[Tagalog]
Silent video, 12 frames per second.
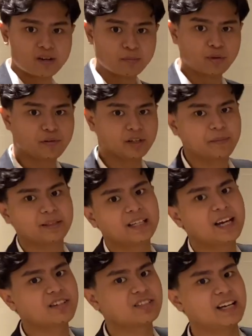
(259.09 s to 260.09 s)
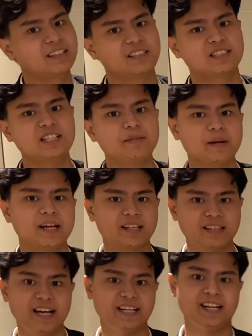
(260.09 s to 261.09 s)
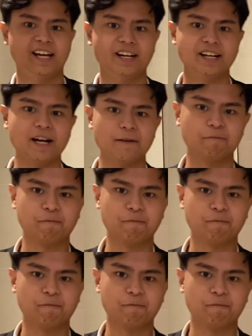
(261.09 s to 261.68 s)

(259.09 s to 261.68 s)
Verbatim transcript: Move on naman tayo sa ating sleeping and dining area.